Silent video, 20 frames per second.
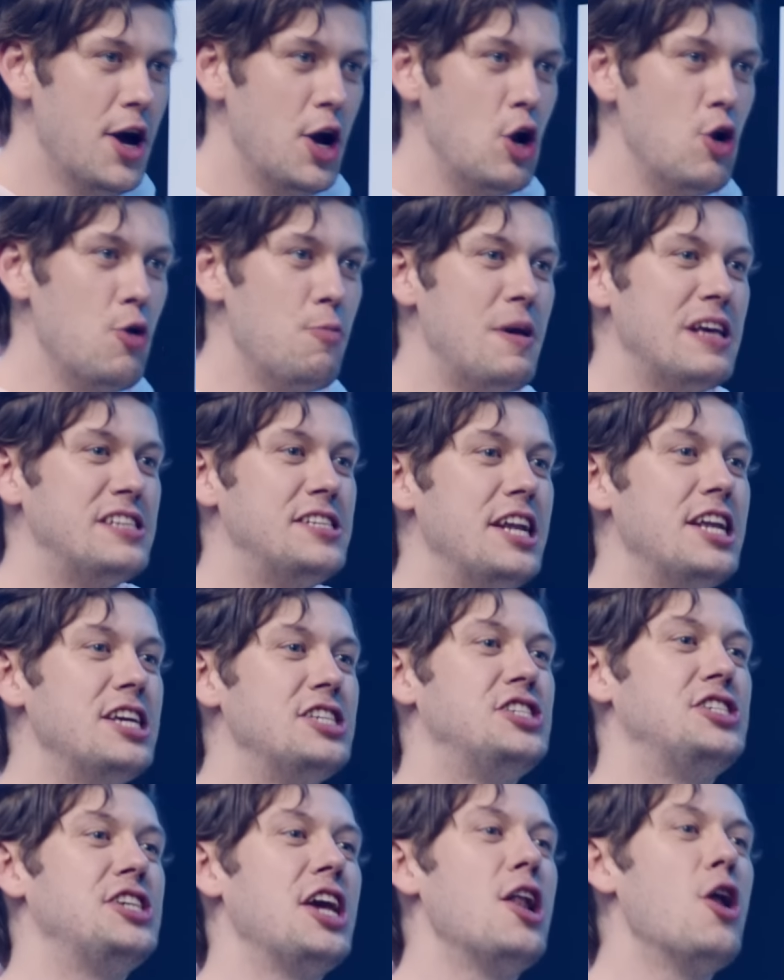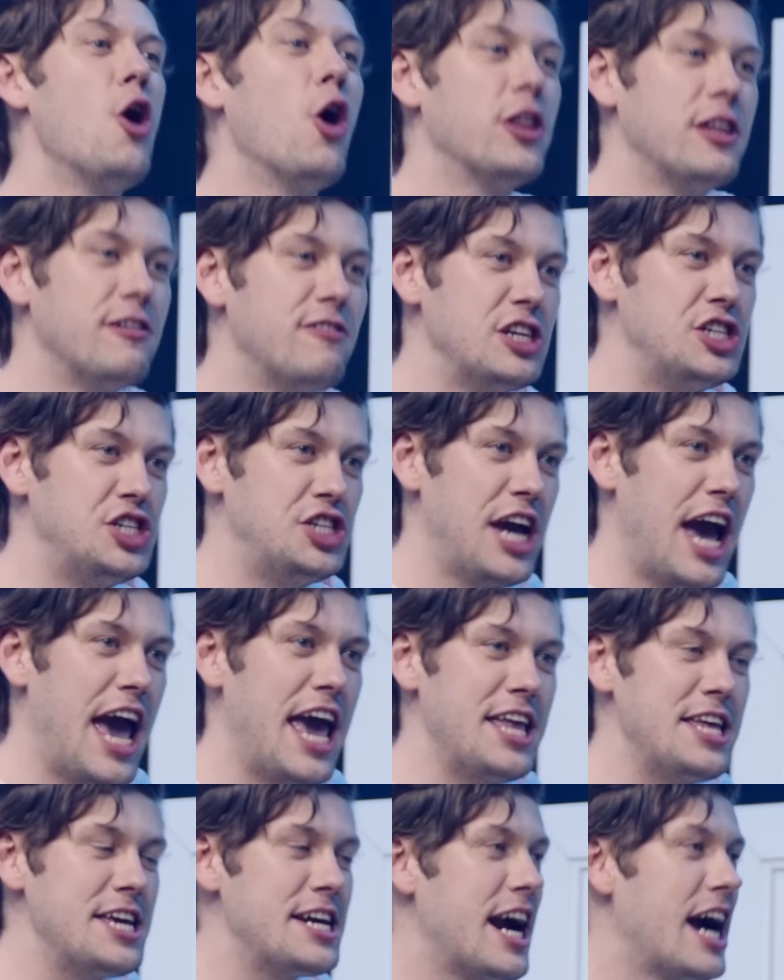Любители зеленого
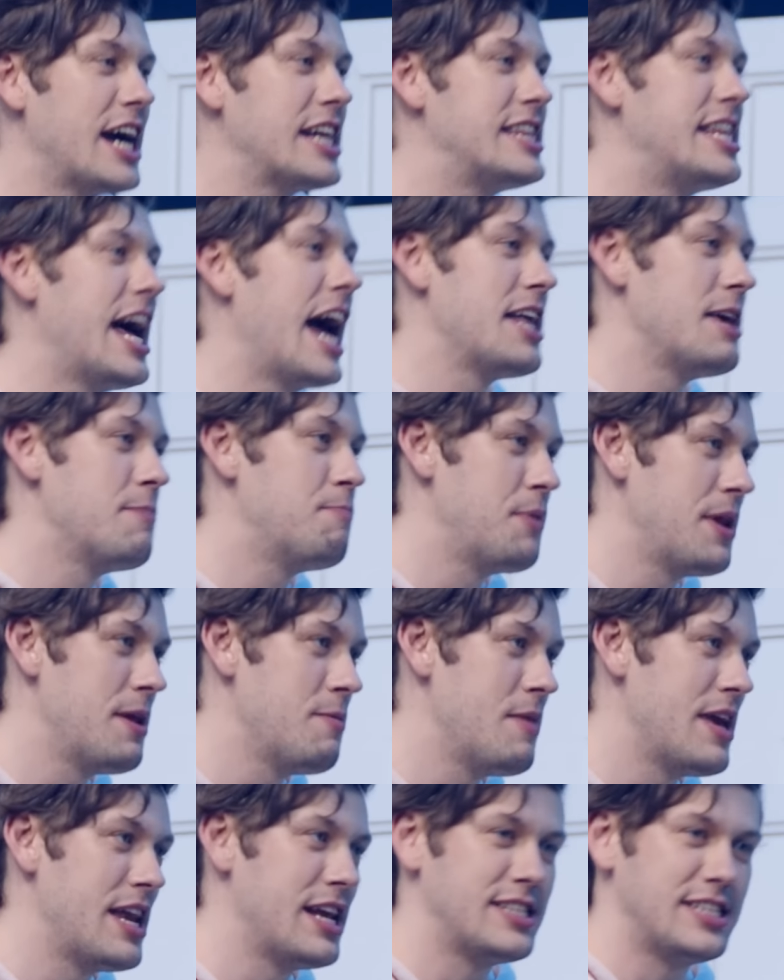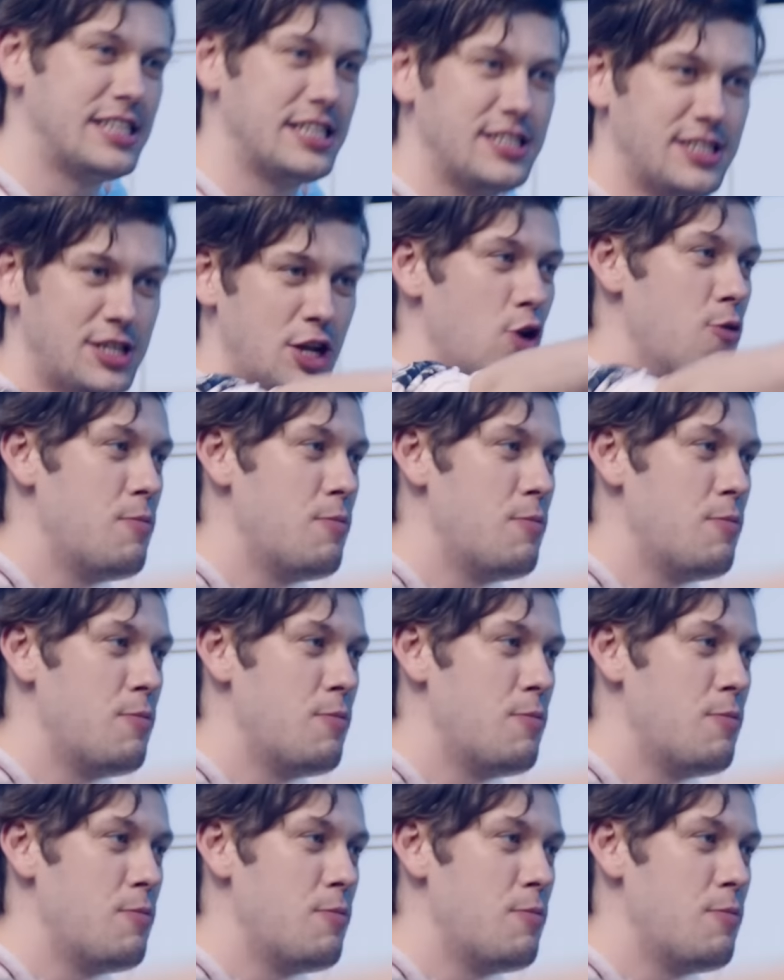чая никогда не примирятся с